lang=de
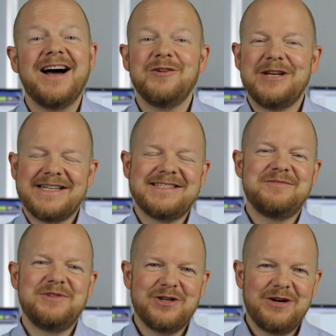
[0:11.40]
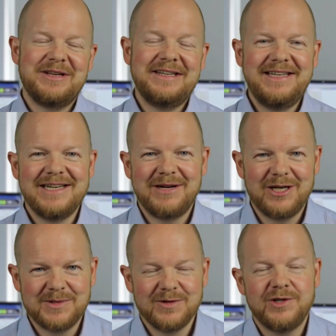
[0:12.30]
Hallo und herzlich willkommen hier
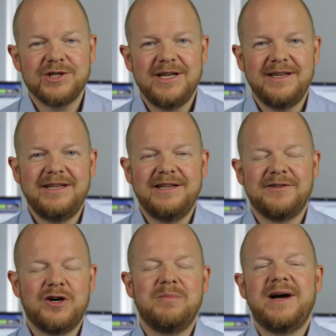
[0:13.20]
bei Optionsstrategien TV.